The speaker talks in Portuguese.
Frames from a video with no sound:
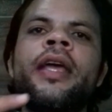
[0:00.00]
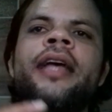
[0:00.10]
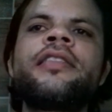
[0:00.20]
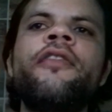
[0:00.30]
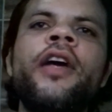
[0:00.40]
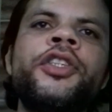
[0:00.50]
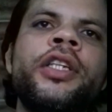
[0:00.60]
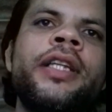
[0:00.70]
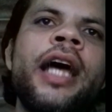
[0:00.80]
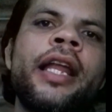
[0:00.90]
Essa
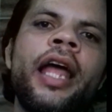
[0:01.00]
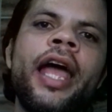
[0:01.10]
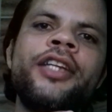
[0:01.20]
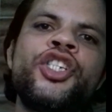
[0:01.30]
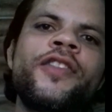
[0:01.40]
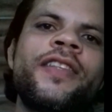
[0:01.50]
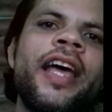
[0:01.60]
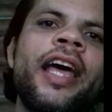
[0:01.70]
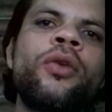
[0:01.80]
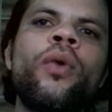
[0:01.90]
faixa etária é de
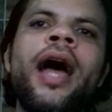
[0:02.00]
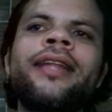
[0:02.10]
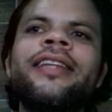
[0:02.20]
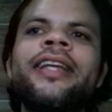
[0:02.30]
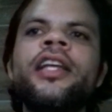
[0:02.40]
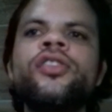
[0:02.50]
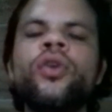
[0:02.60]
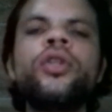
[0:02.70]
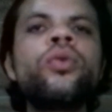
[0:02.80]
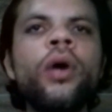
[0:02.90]
0 até
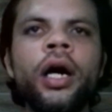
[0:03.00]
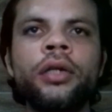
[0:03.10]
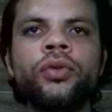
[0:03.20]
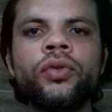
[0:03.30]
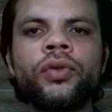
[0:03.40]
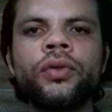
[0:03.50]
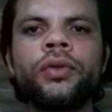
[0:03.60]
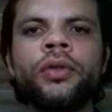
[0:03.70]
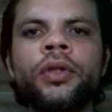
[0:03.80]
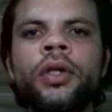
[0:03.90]
18 anos.
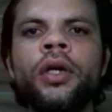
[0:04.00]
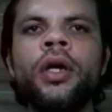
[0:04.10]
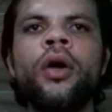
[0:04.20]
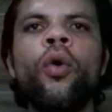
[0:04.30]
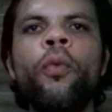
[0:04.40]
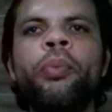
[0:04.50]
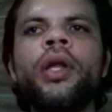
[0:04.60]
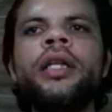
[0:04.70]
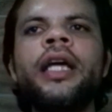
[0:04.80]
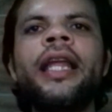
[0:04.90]
O
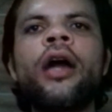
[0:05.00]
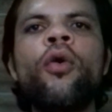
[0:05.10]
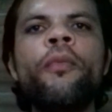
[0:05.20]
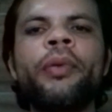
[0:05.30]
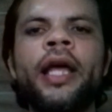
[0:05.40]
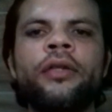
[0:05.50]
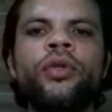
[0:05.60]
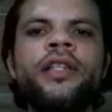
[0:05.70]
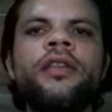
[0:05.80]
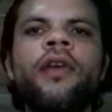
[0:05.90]
plano ele é
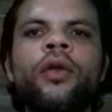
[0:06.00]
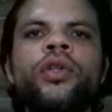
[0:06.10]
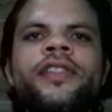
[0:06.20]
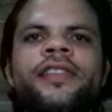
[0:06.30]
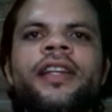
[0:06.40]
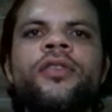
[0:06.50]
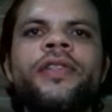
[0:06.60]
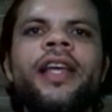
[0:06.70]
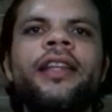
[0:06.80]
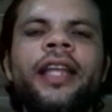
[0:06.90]
completo nesse valor de
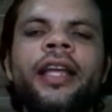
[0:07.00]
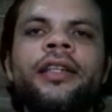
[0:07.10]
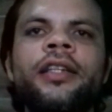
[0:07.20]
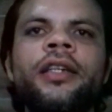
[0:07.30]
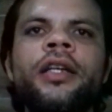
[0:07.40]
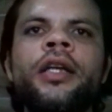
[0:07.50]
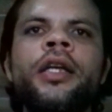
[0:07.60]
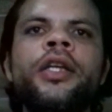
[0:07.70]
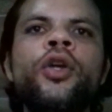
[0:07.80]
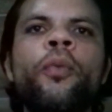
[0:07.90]
170.
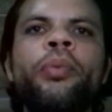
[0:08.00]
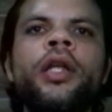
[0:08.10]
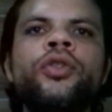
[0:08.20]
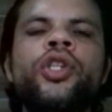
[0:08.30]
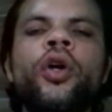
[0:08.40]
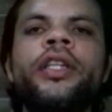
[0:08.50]
E o plano de